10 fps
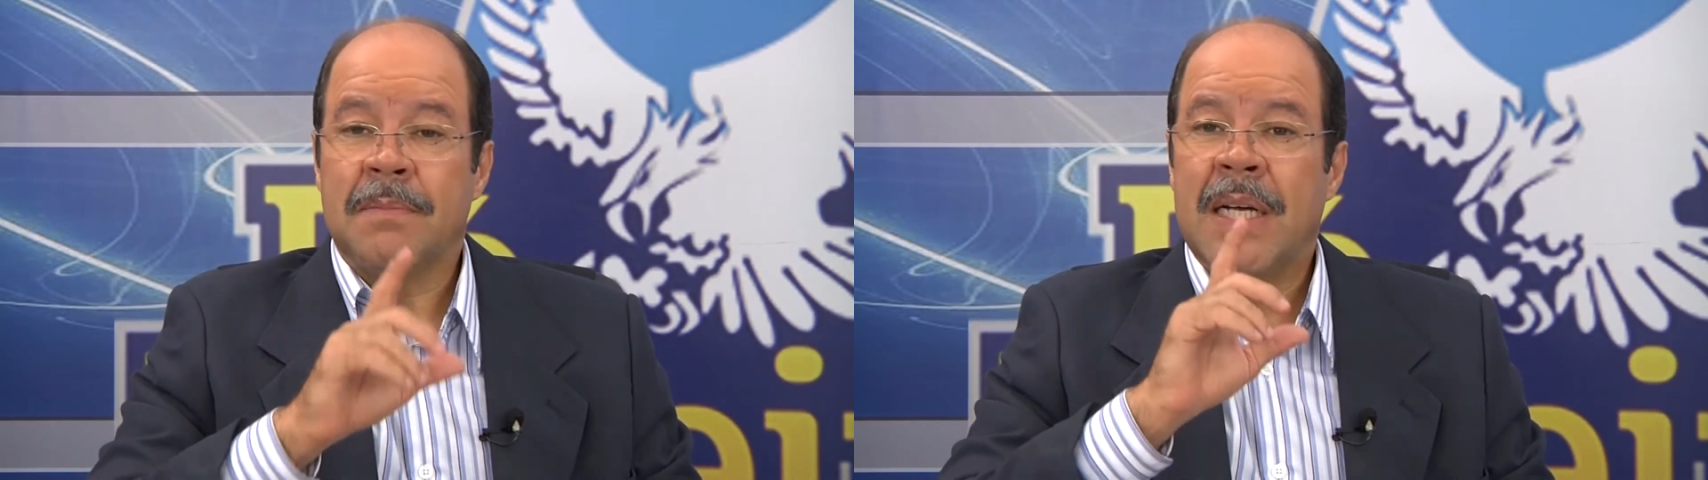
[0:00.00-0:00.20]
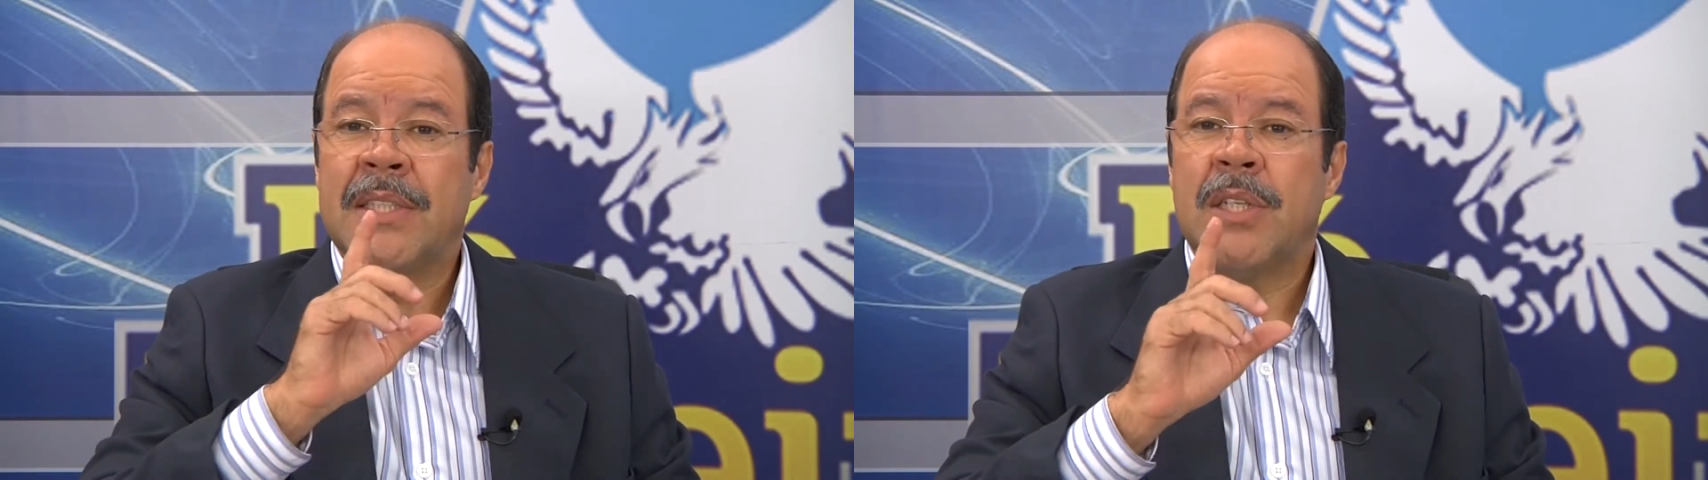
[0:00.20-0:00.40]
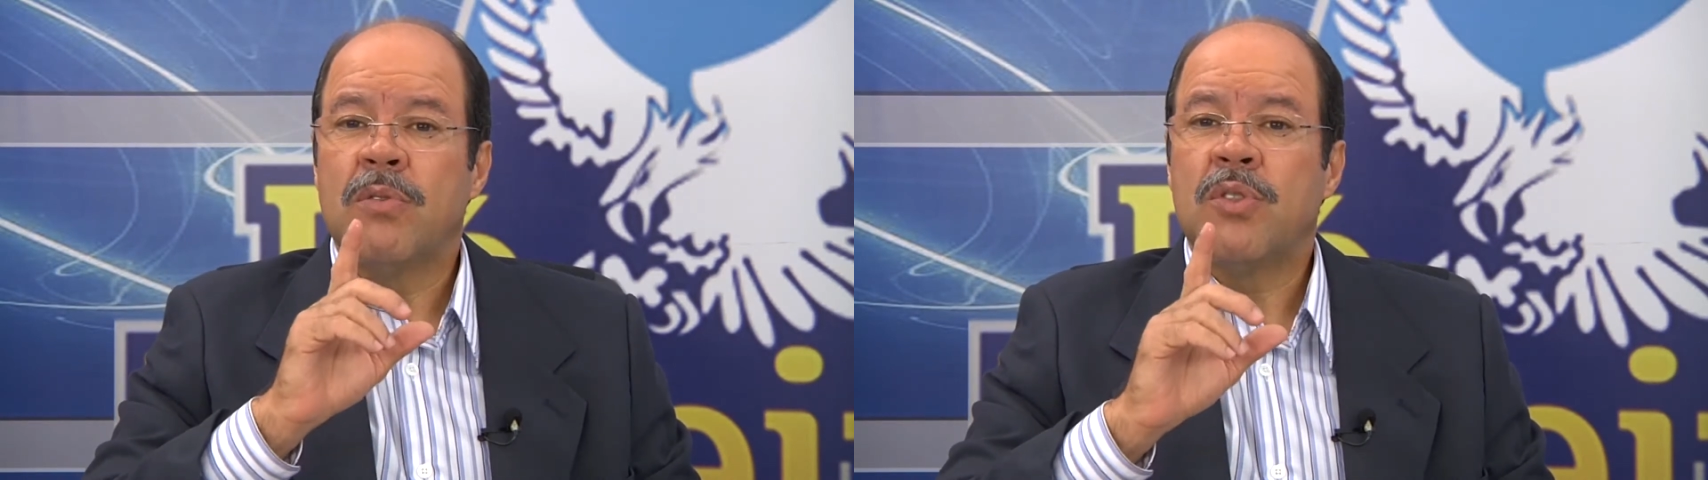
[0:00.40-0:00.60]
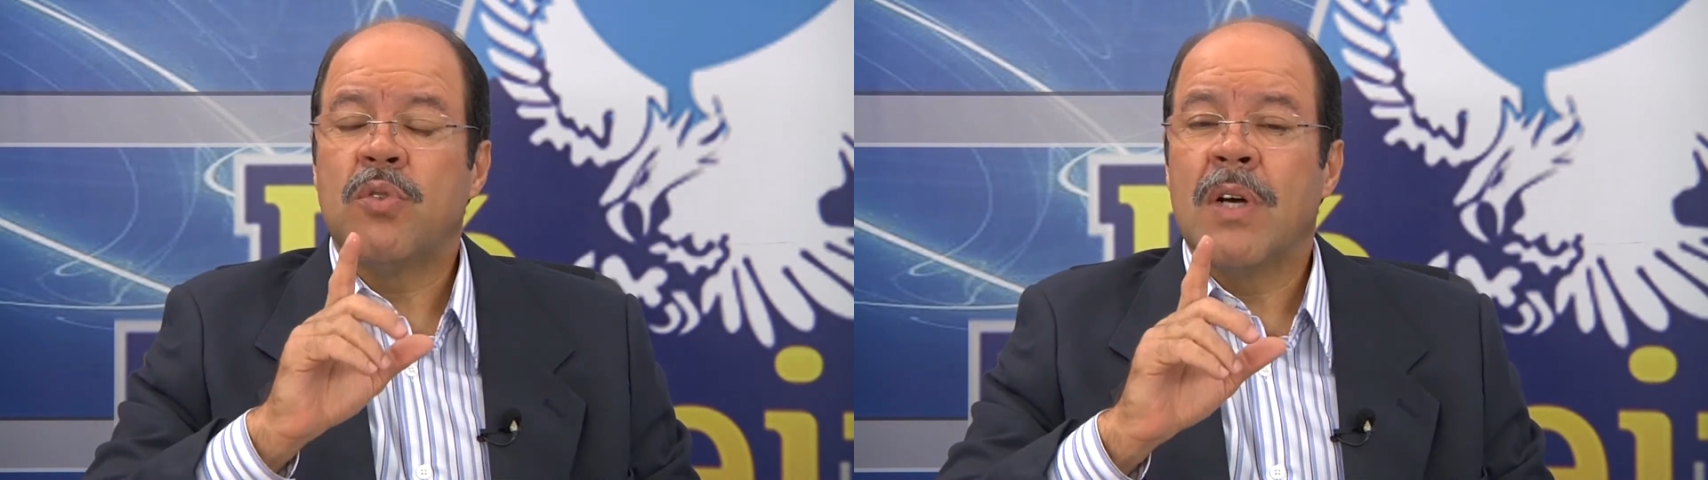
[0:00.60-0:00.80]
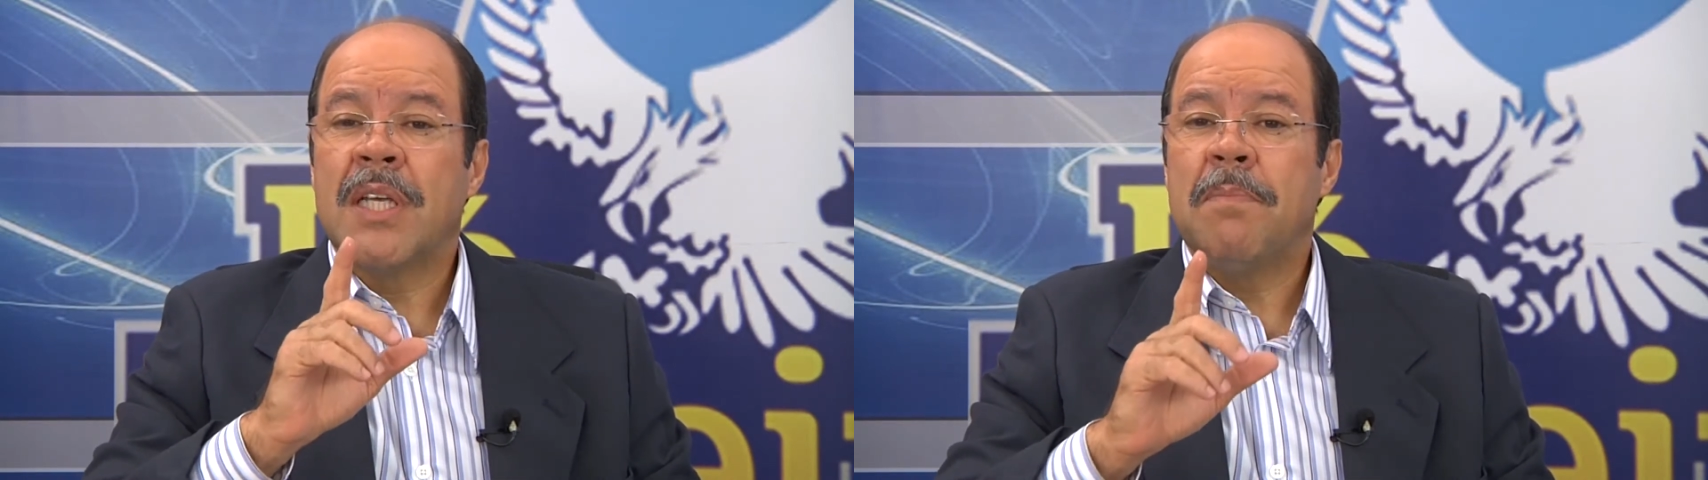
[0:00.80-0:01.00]
mas eu
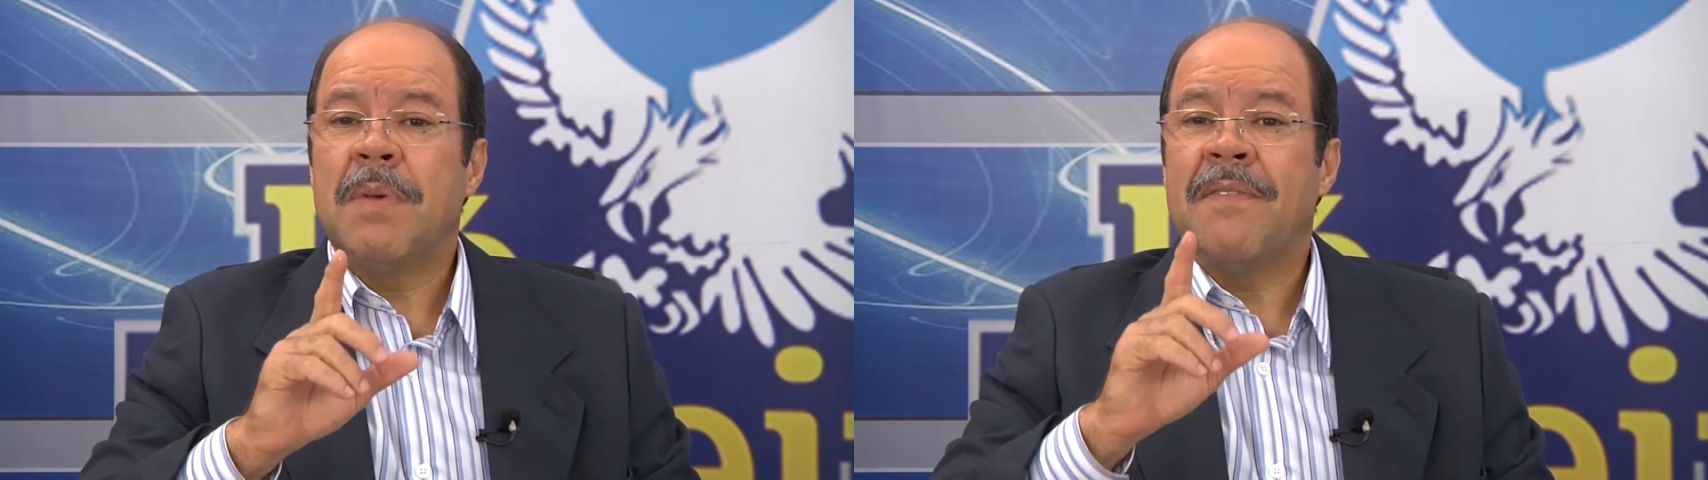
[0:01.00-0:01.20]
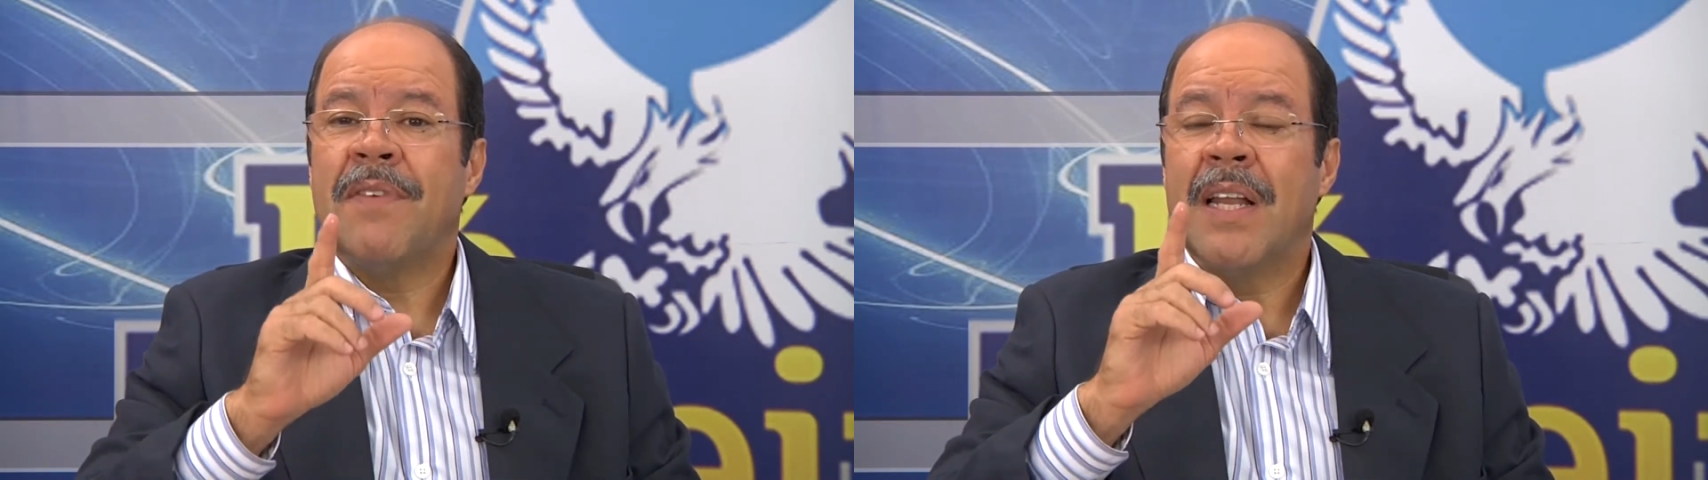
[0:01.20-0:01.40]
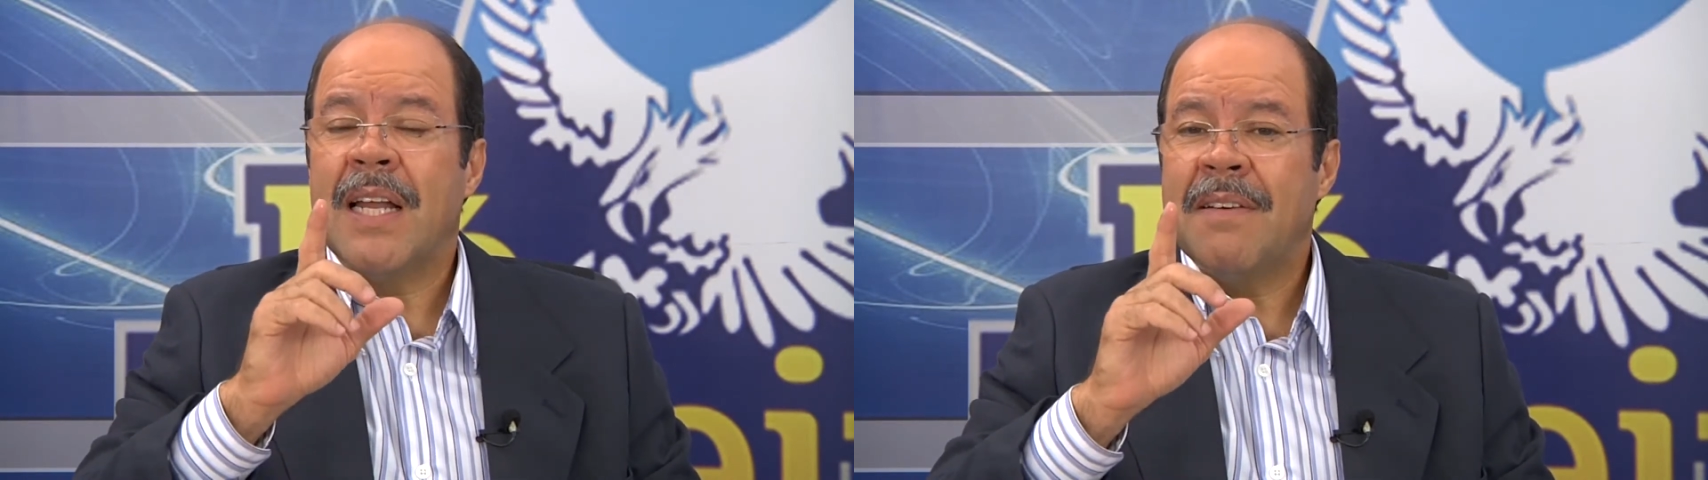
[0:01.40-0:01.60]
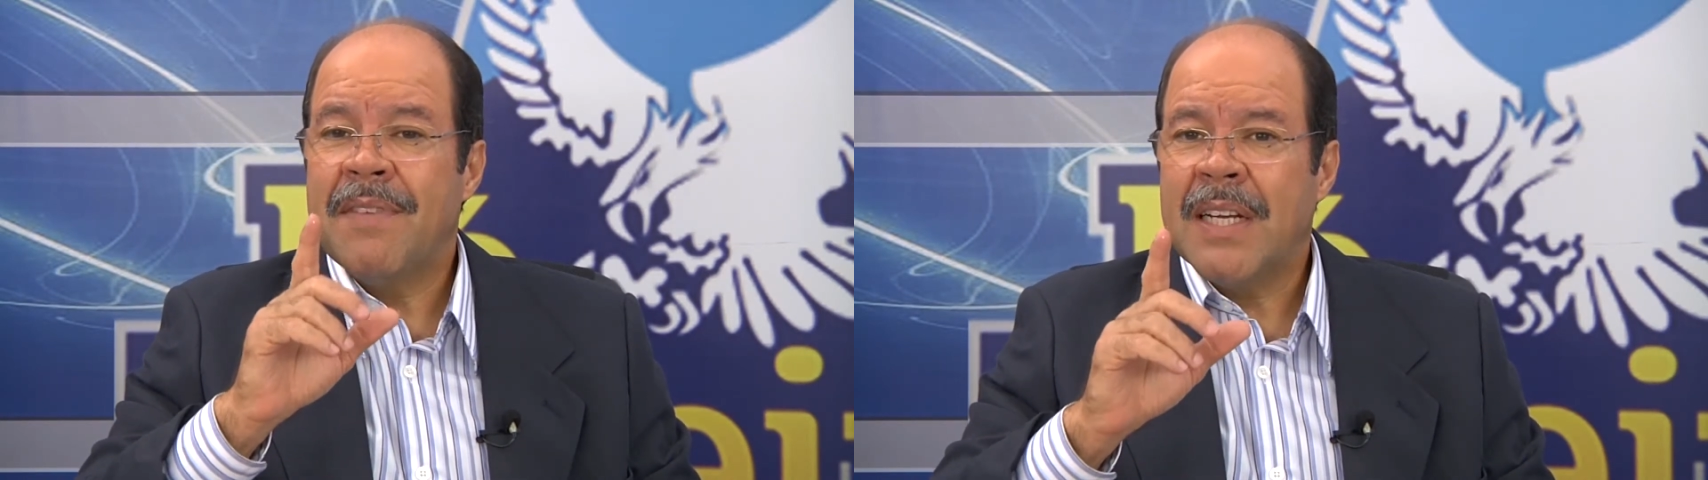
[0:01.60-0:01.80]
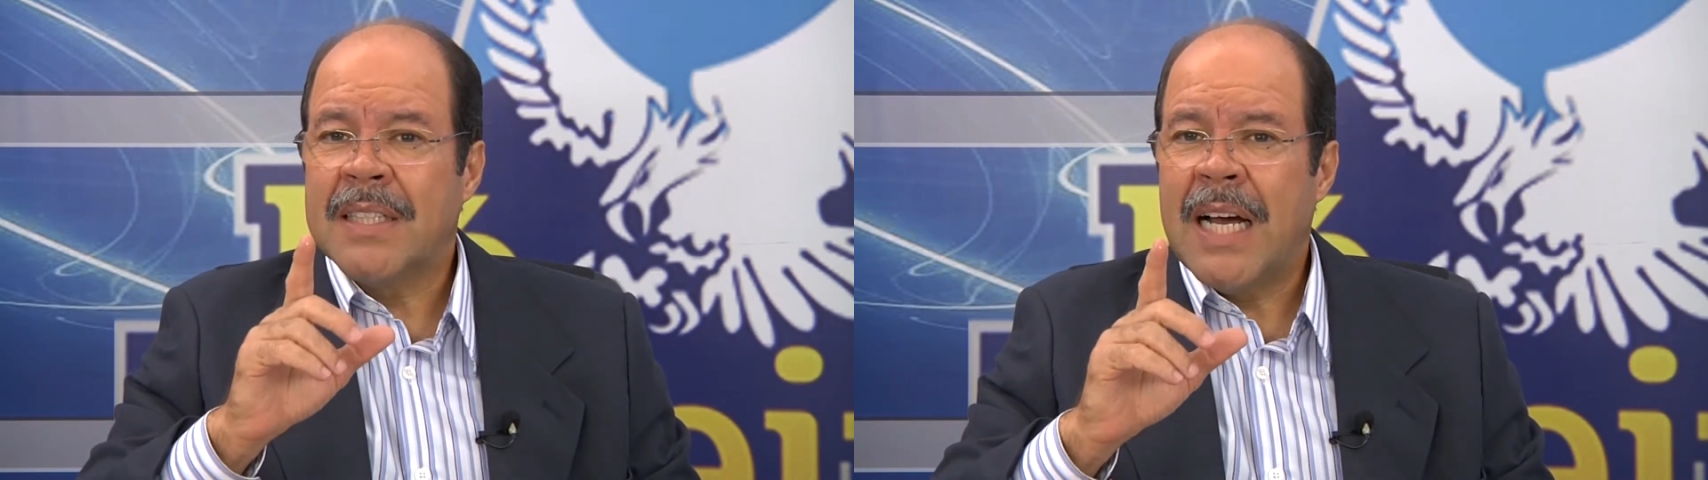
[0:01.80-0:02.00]
estou aqui para falar a
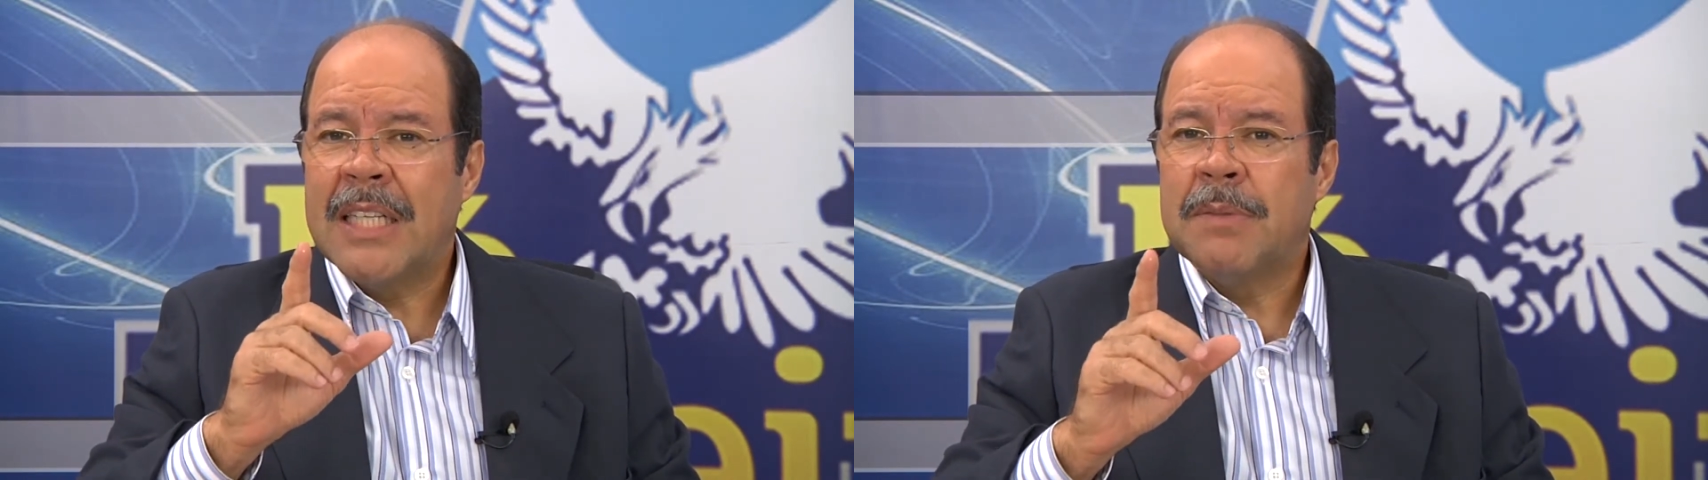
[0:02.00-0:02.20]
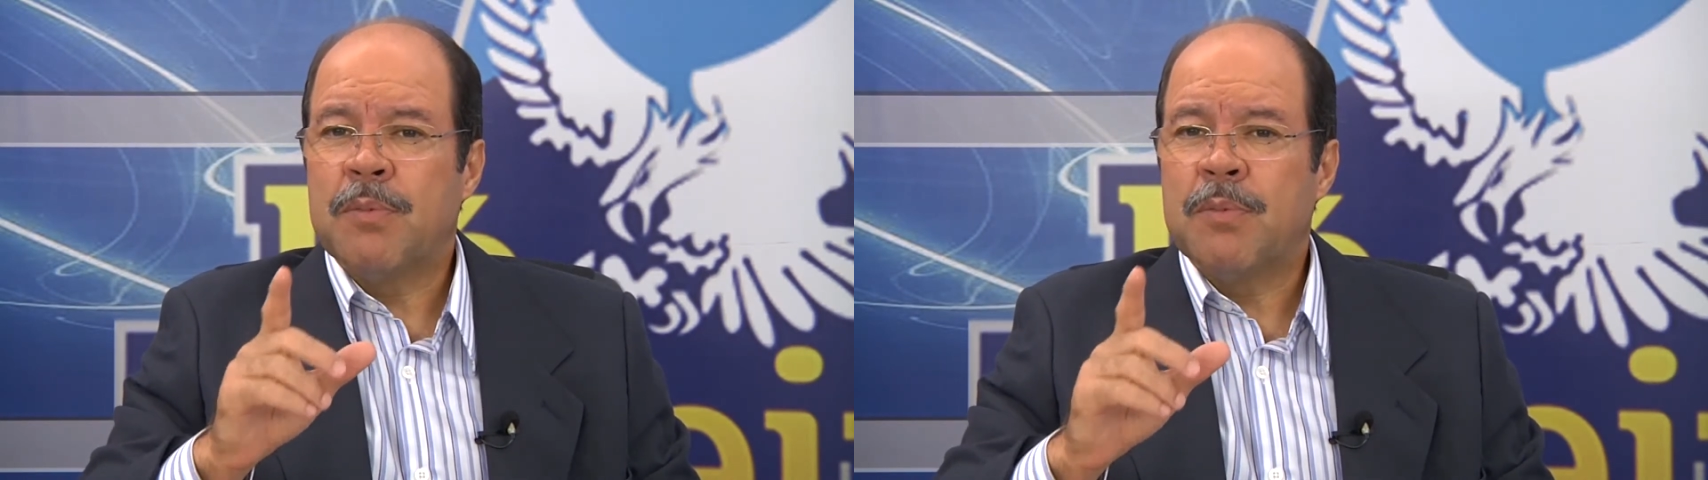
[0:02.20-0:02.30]
verdade,